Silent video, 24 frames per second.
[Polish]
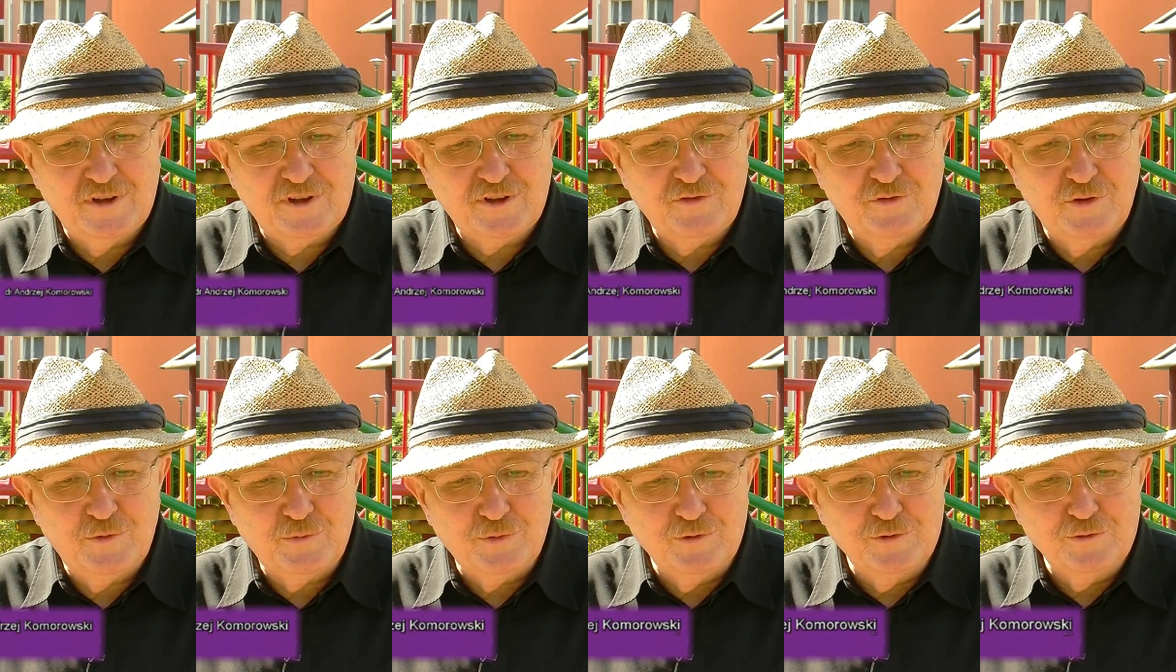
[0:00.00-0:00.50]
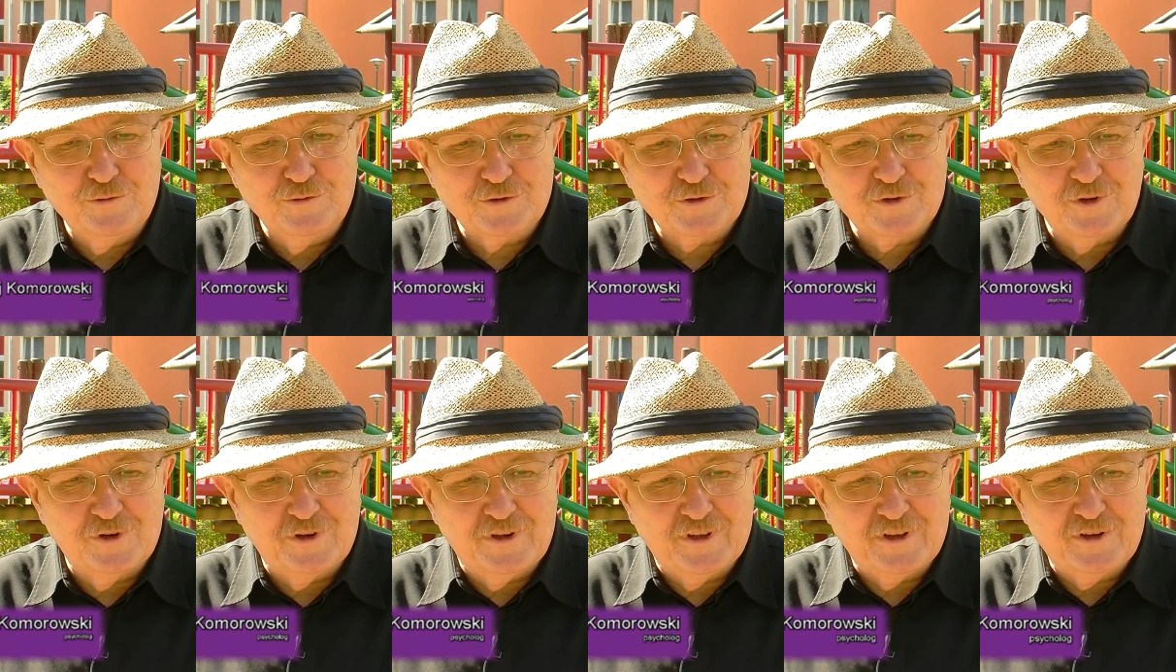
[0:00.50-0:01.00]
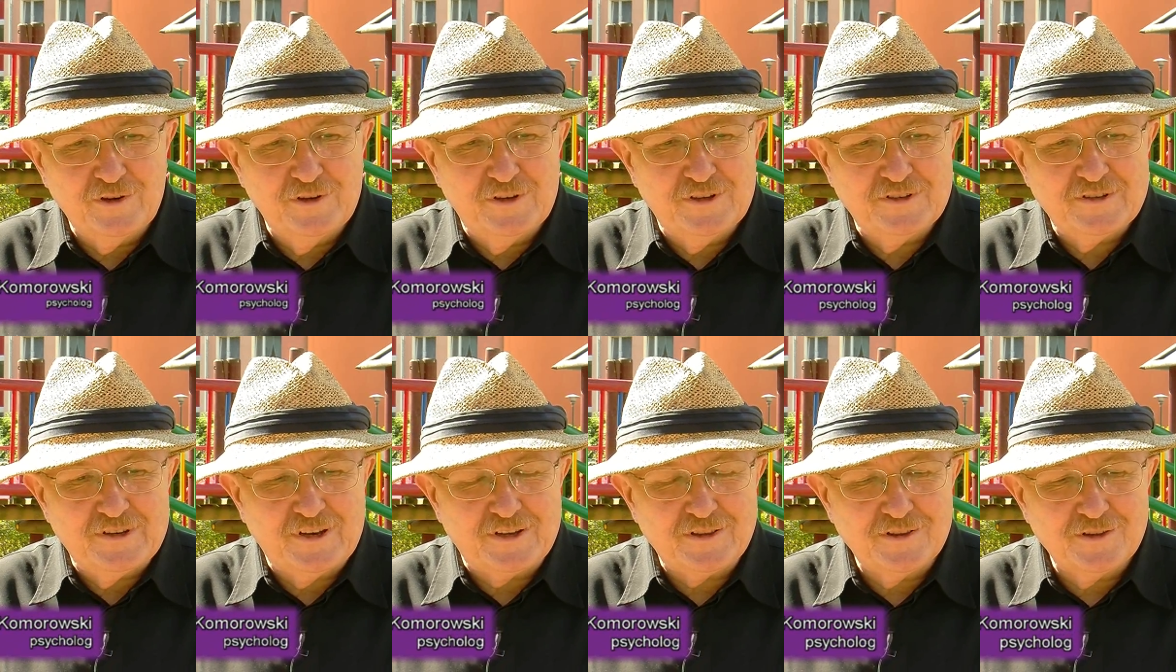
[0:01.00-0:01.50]
ekwipunku szkolnego
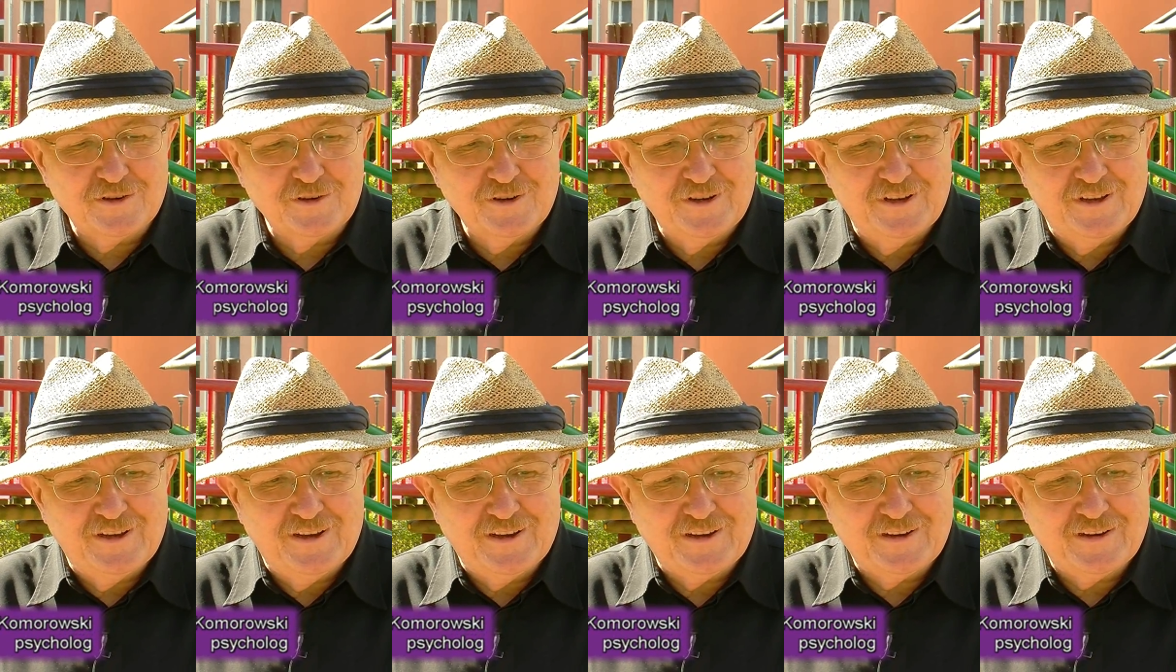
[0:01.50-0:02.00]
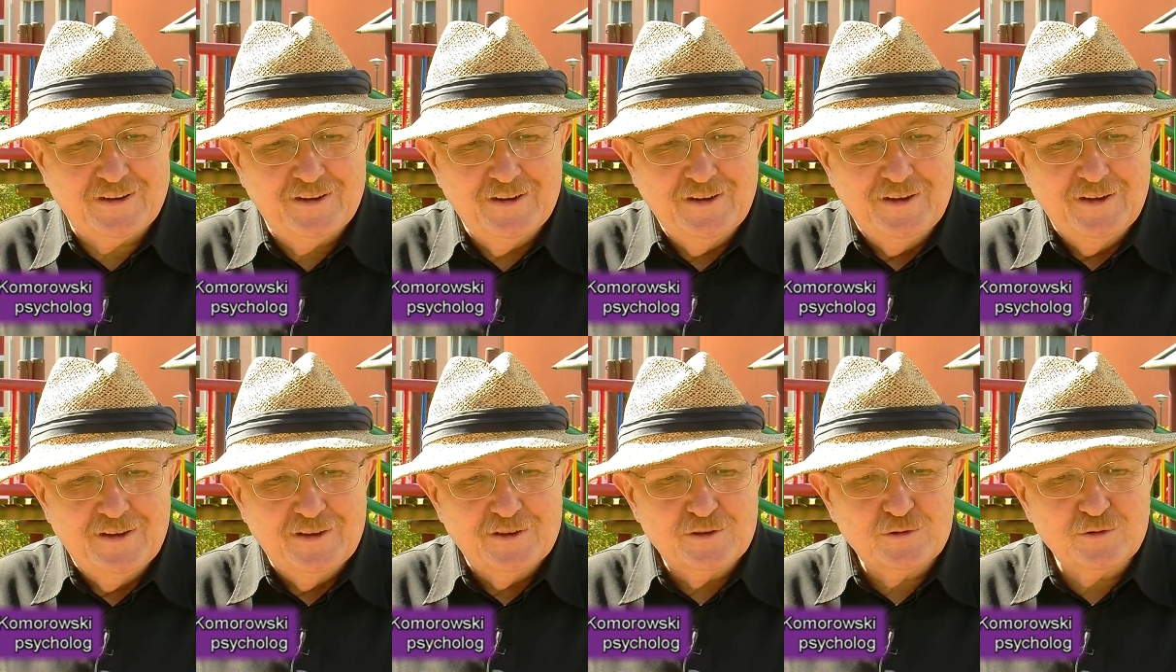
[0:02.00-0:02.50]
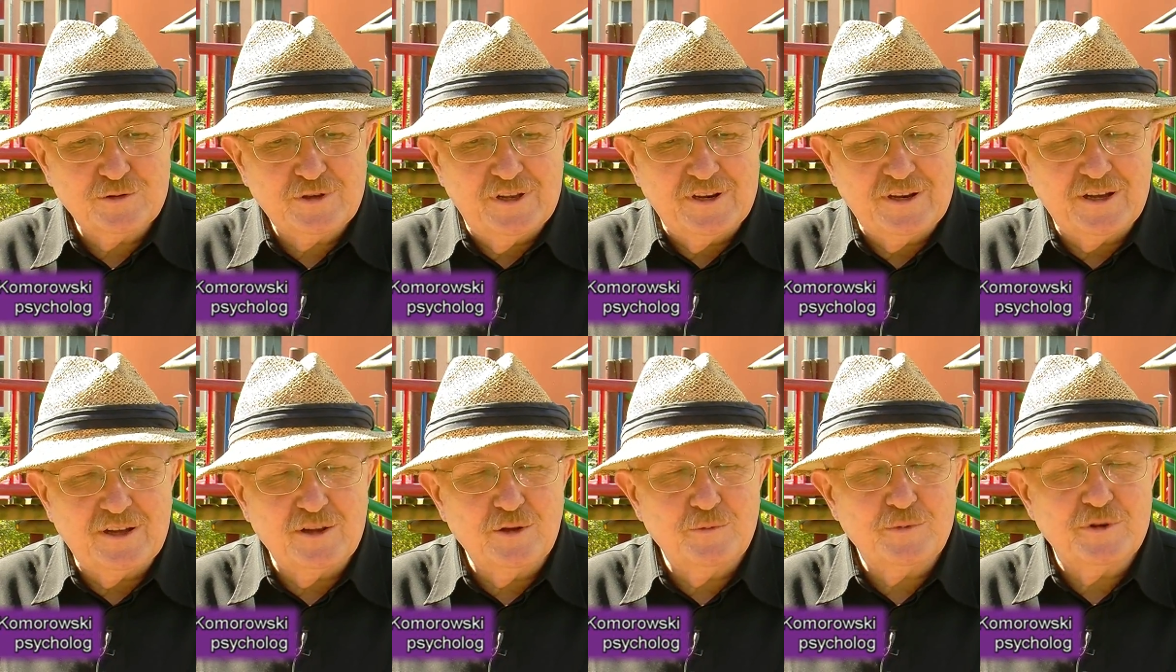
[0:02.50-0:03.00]
jest jak trochę jak
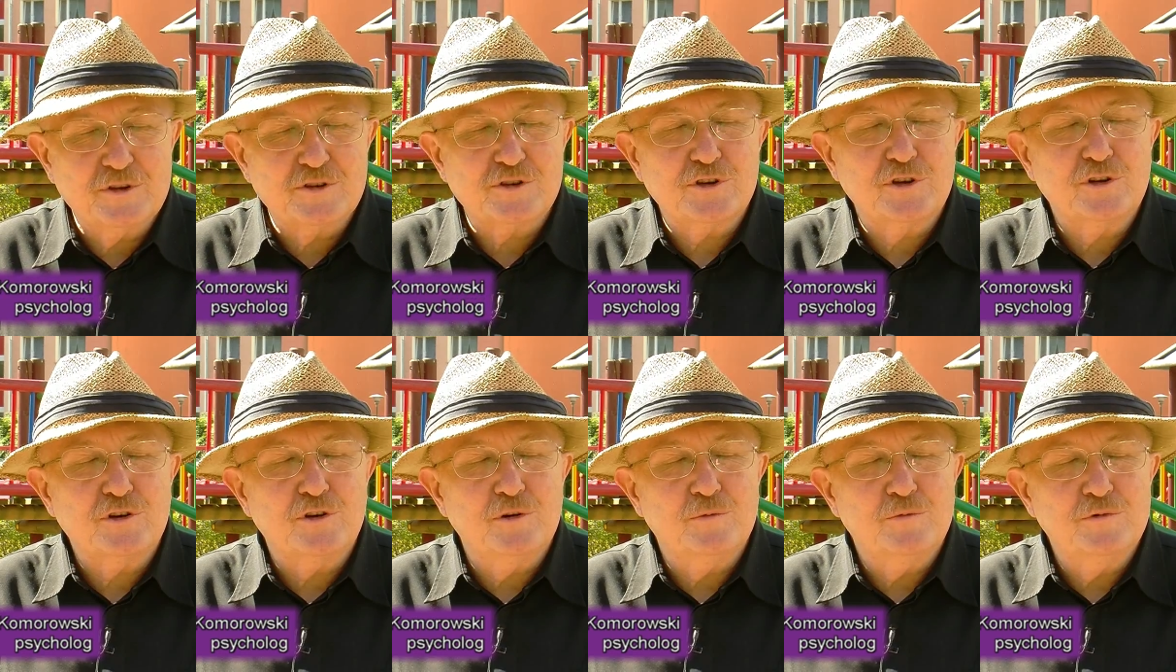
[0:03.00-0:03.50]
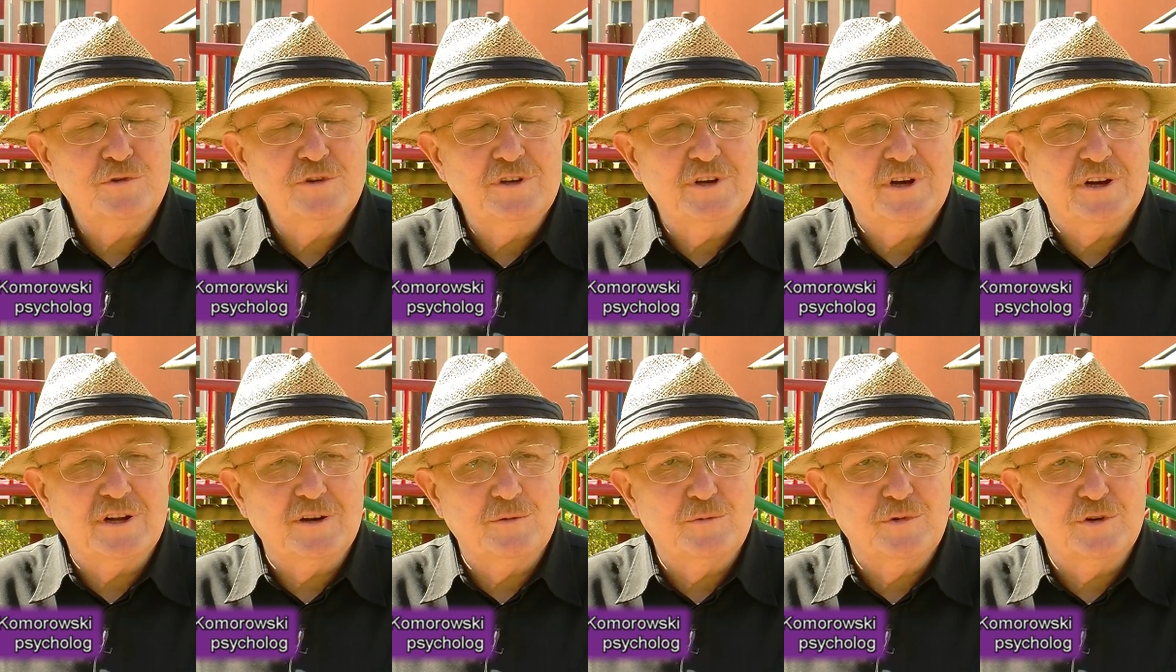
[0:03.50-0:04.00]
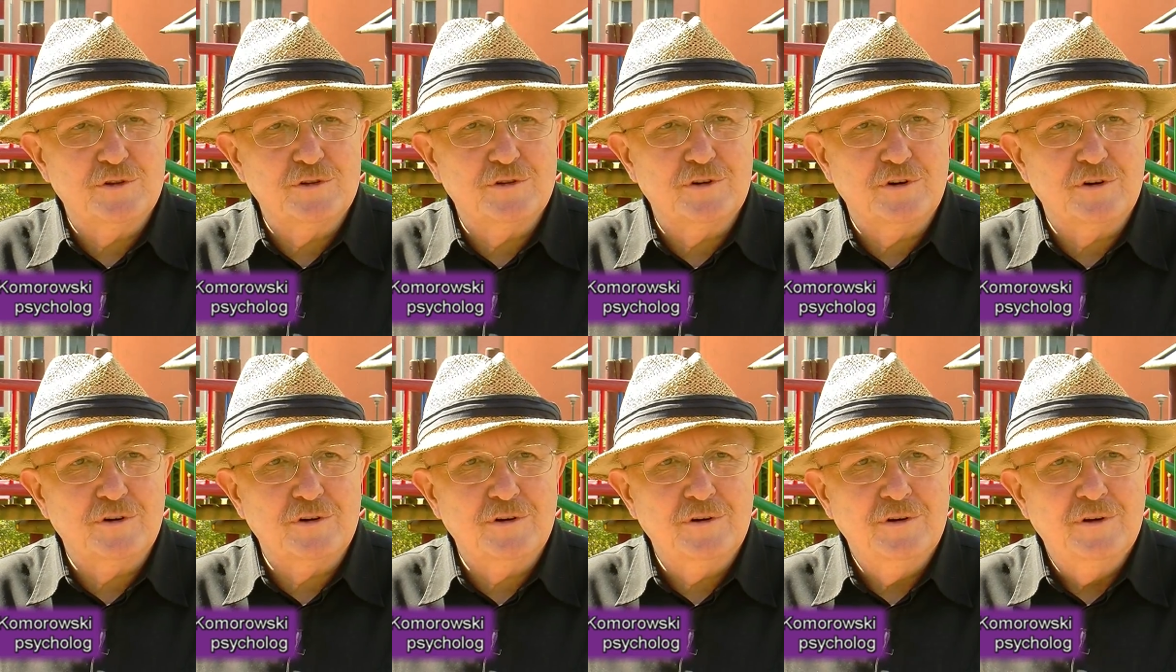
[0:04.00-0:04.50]
sukienka do pierwszej komunii albo
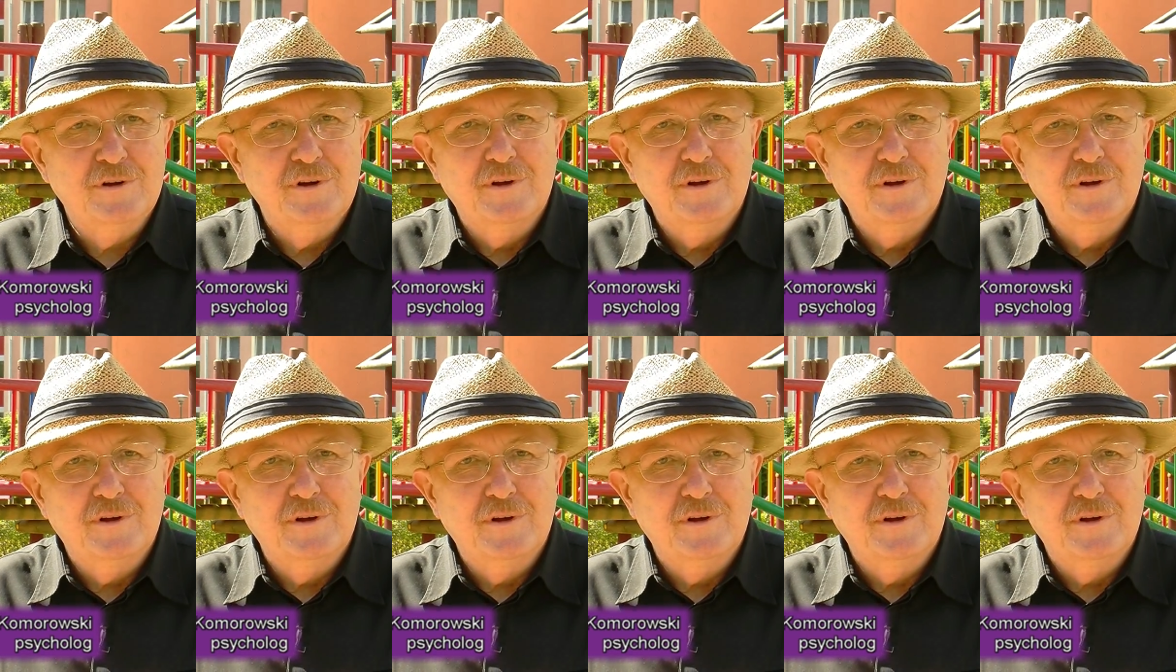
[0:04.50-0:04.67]
do